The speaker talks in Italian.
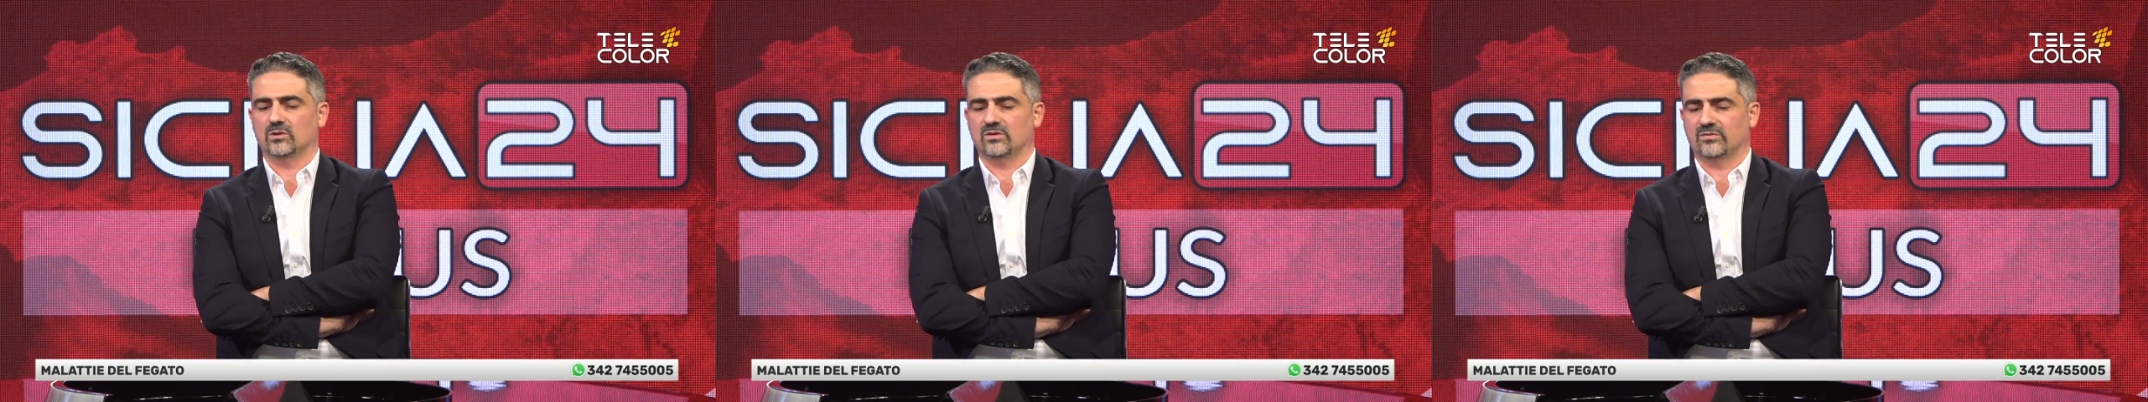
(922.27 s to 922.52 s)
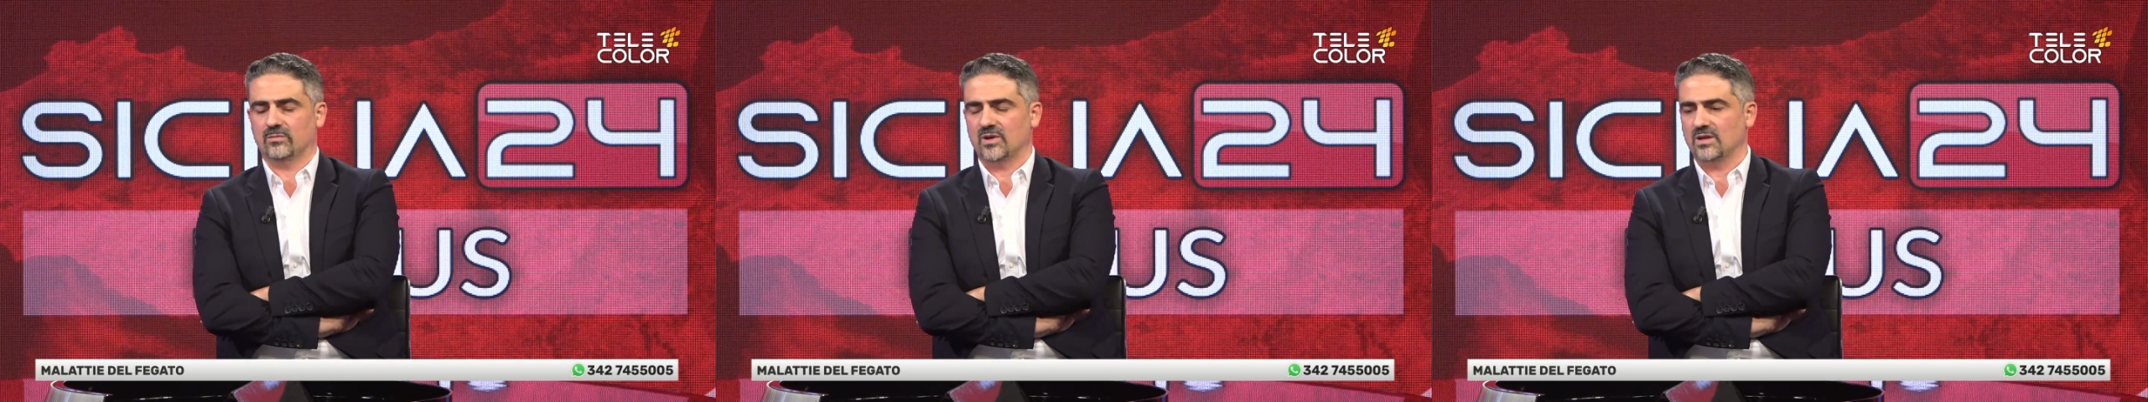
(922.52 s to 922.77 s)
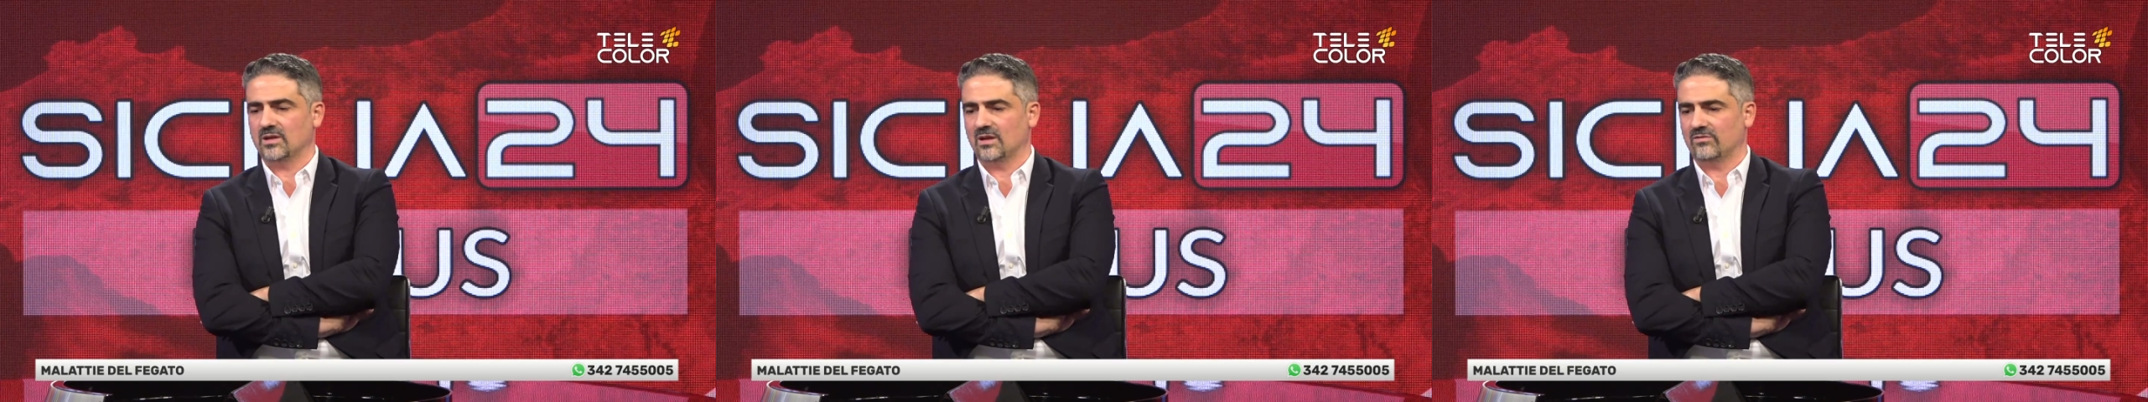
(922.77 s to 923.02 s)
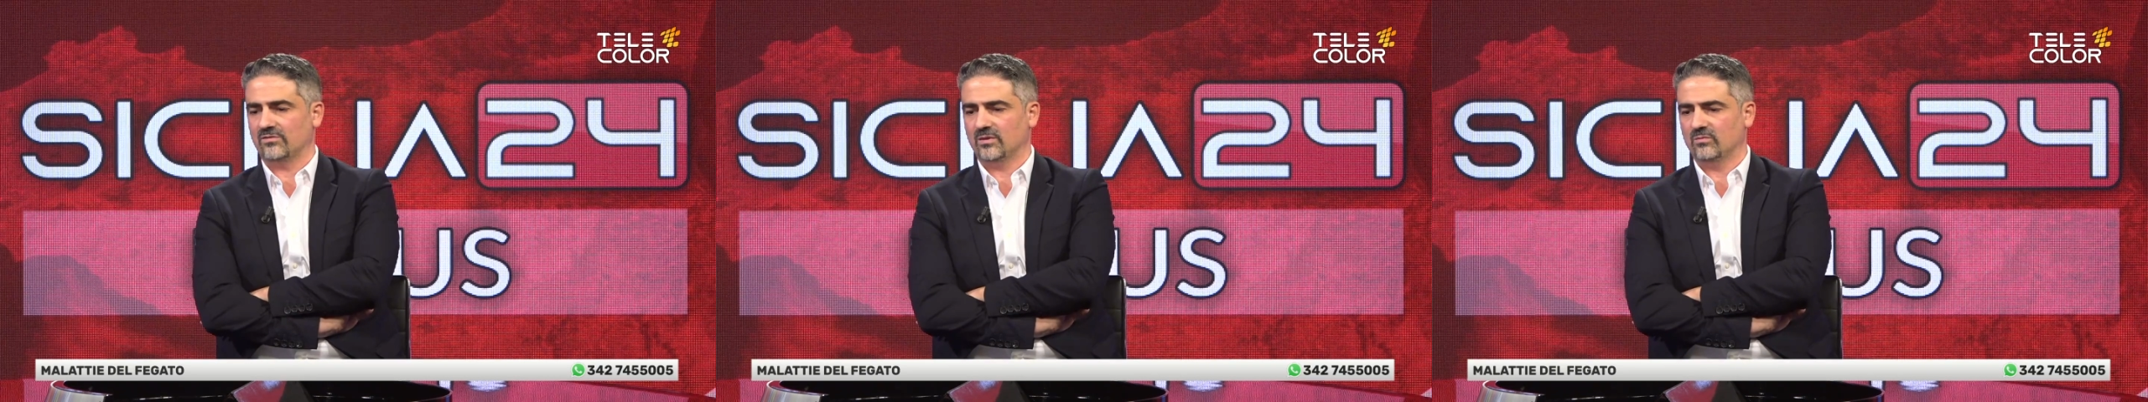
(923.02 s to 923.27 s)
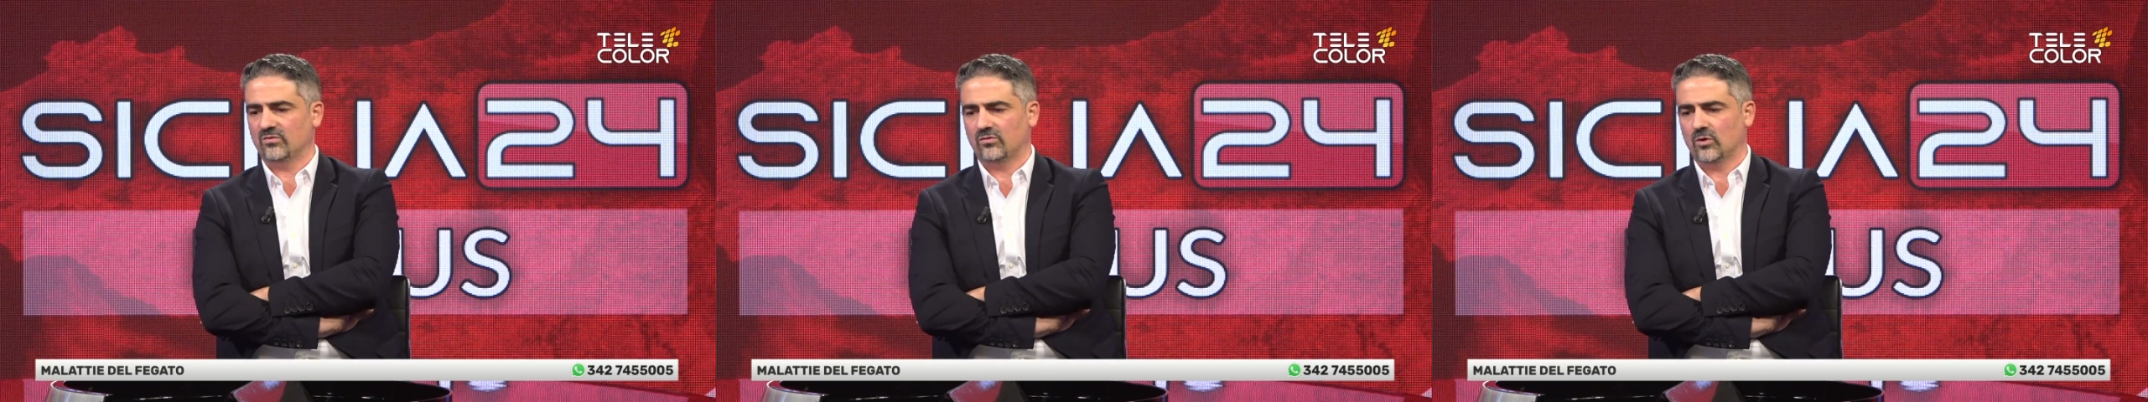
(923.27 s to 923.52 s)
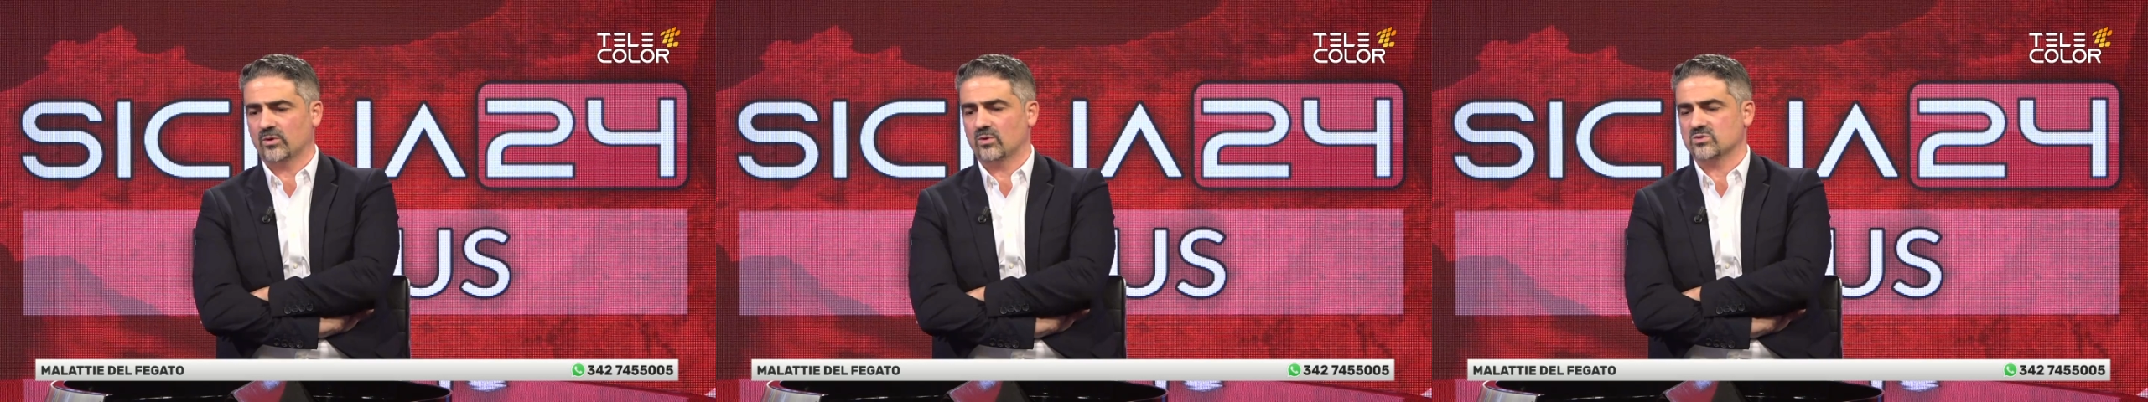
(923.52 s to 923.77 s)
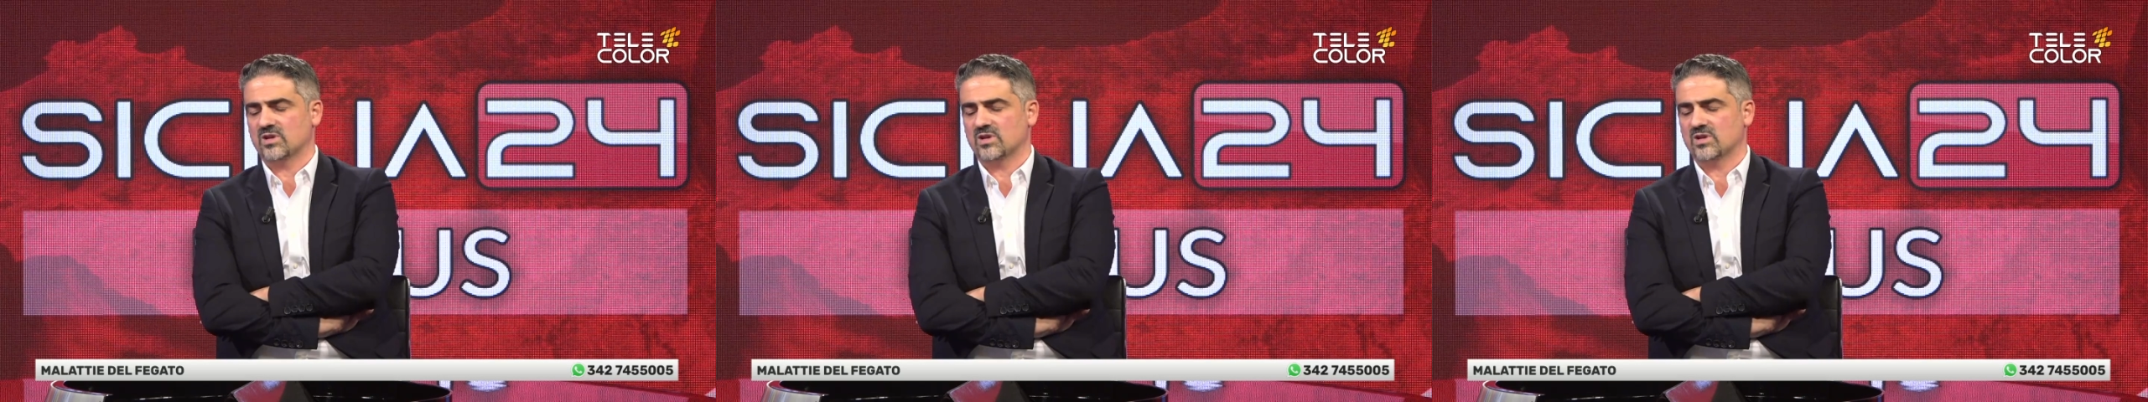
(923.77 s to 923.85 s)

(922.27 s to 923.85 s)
di famiglia il fib forro,